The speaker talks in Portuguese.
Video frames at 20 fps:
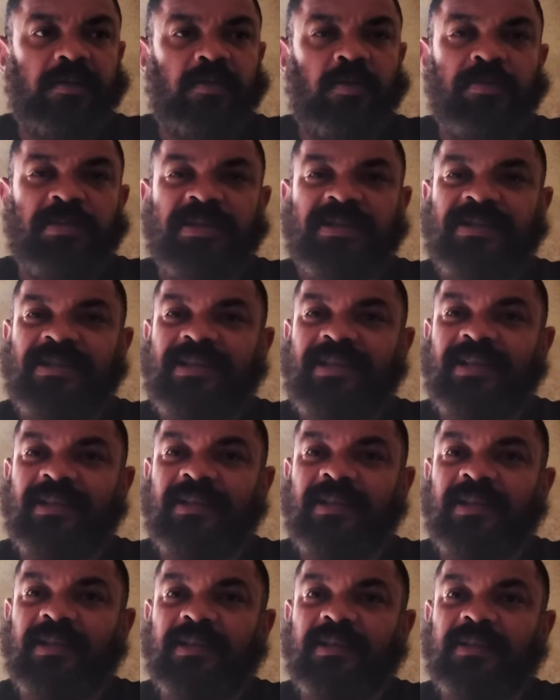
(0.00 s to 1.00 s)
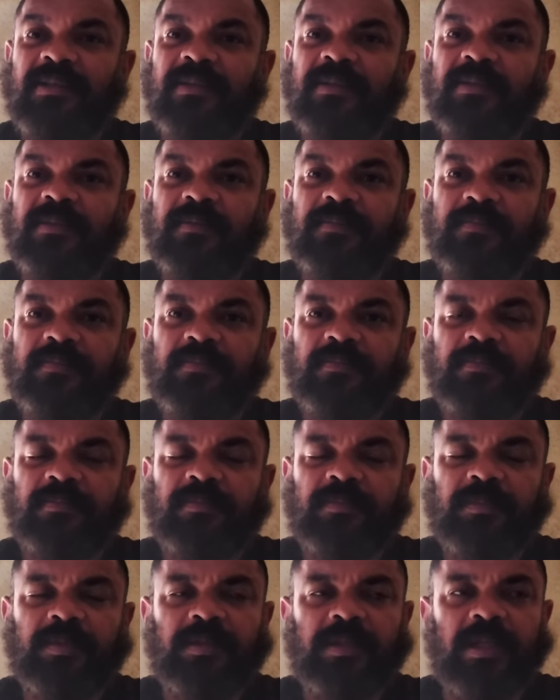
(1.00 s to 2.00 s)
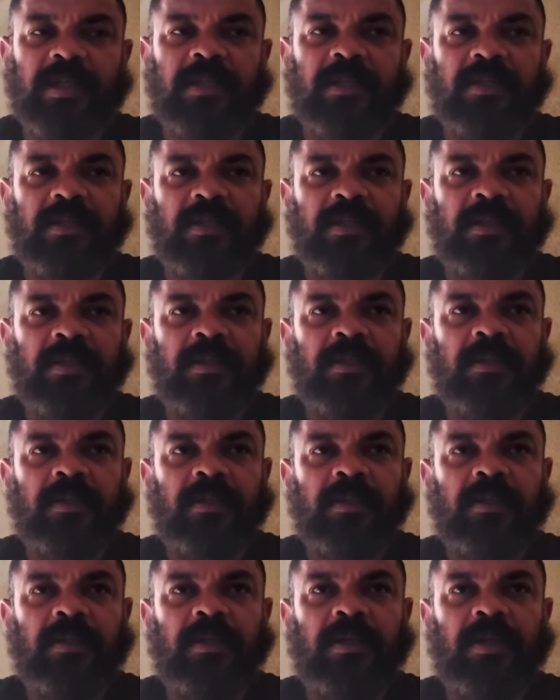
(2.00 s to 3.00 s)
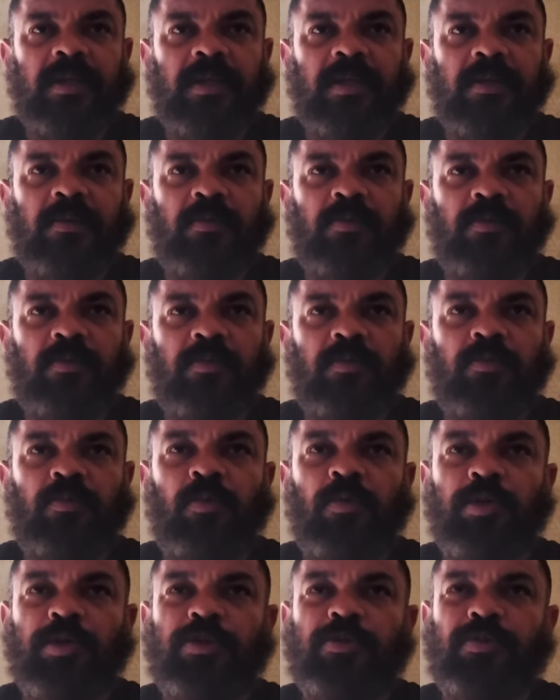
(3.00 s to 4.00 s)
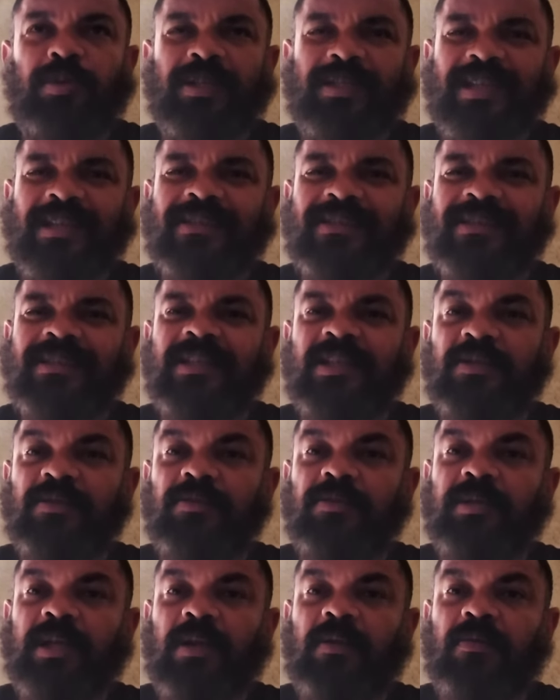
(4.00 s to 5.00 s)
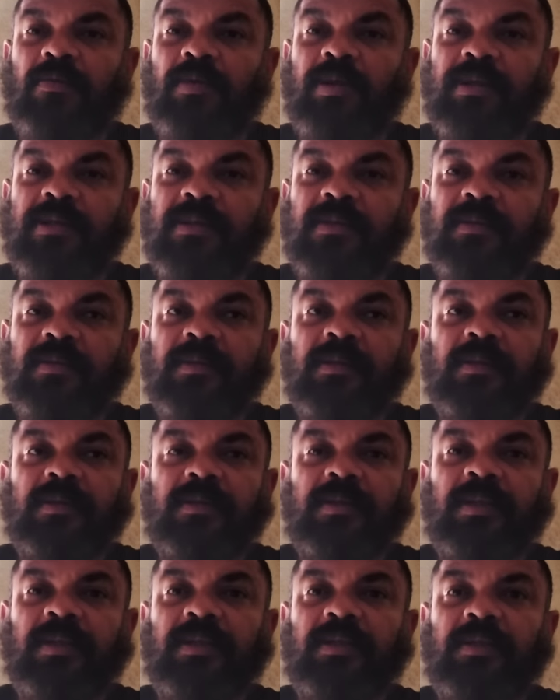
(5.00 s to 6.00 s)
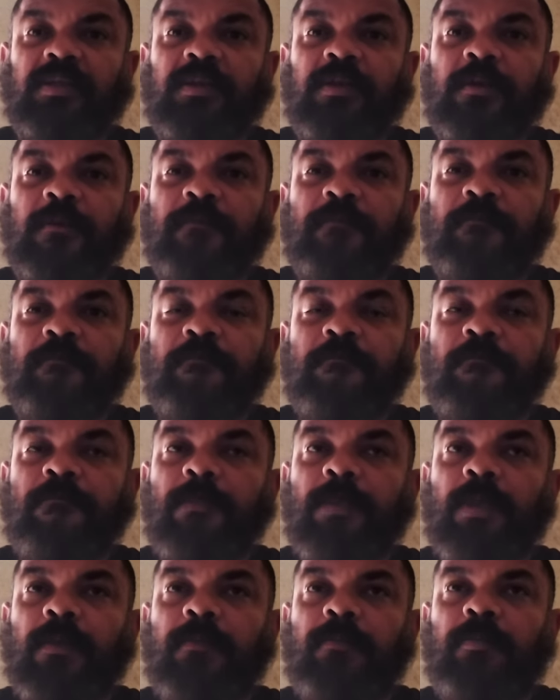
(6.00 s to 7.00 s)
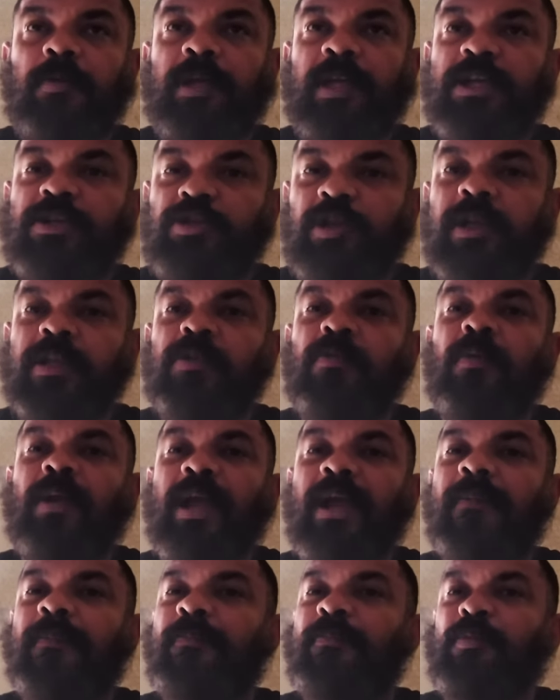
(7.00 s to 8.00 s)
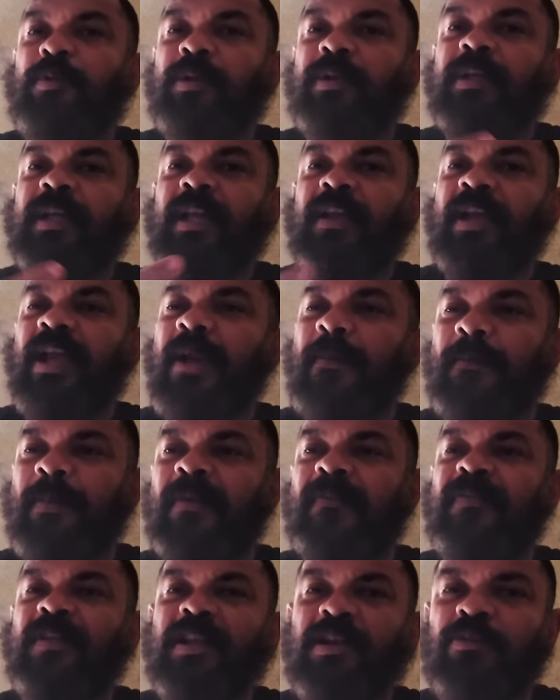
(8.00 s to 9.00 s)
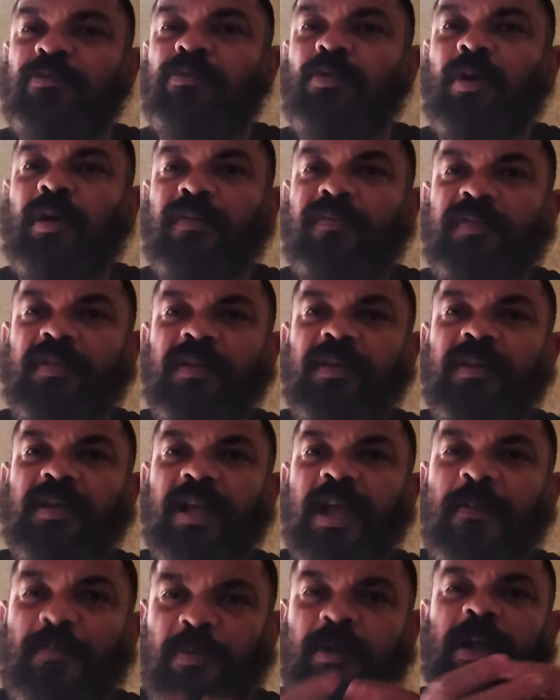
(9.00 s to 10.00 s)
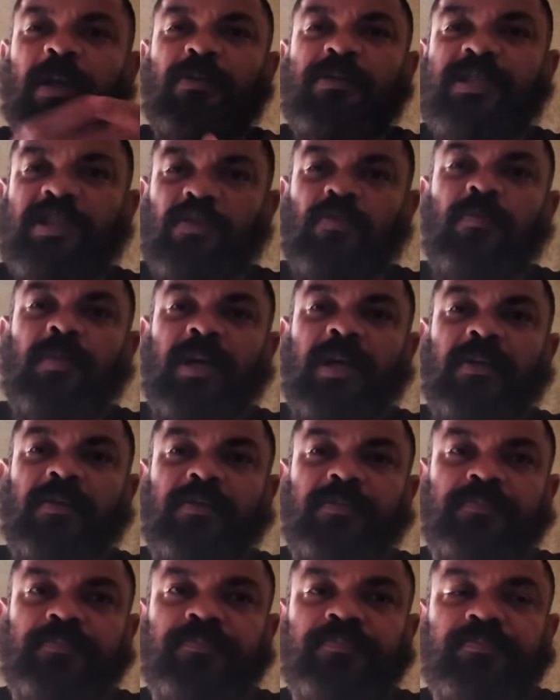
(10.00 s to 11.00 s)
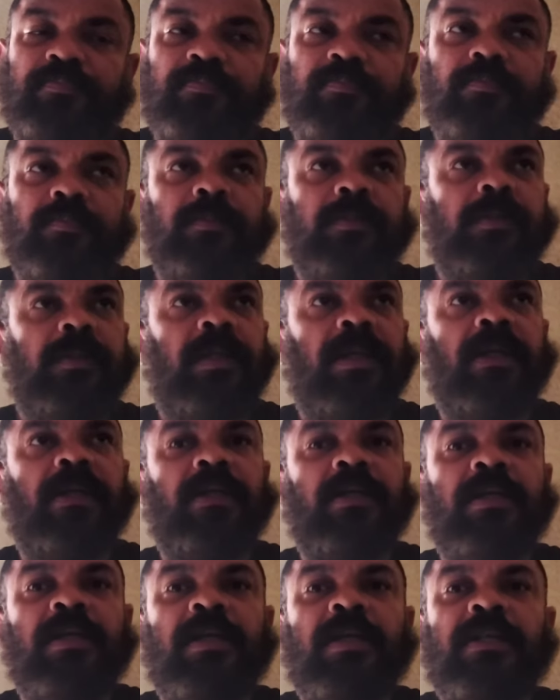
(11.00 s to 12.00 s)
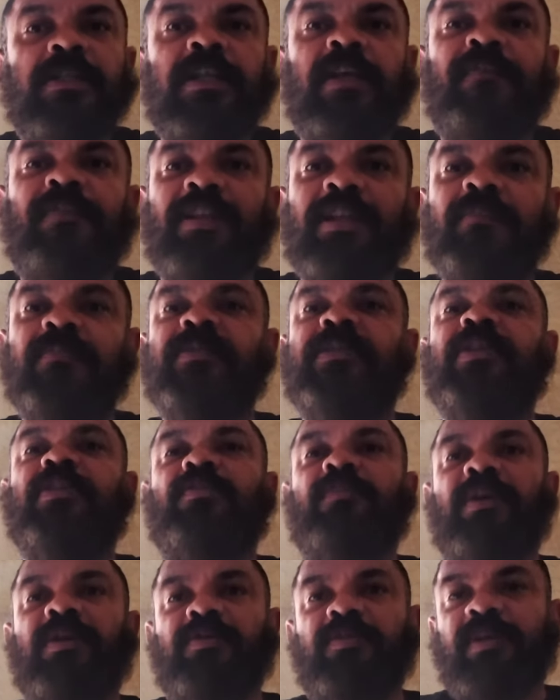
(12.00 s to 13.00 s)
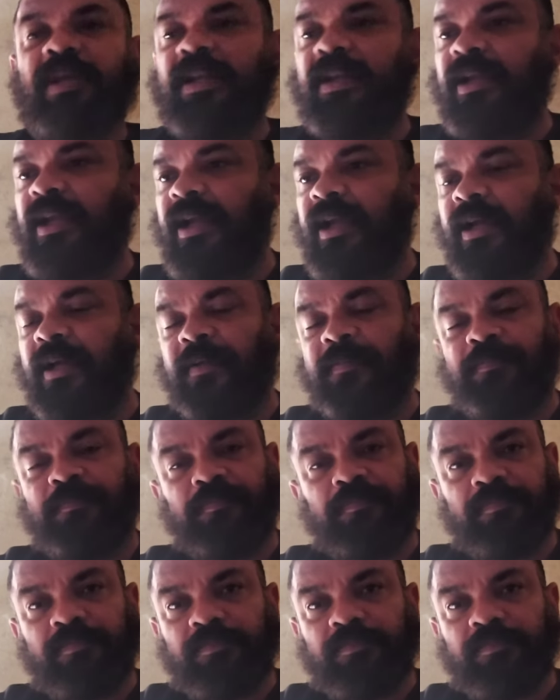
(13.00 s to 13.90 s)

homicida, né, é, o, o, gosto assassino da coisa. Né, porque isso aí não é porque é pavilhão 9, é porque é o ser humano. Né? Já falamos do ser humano, ele é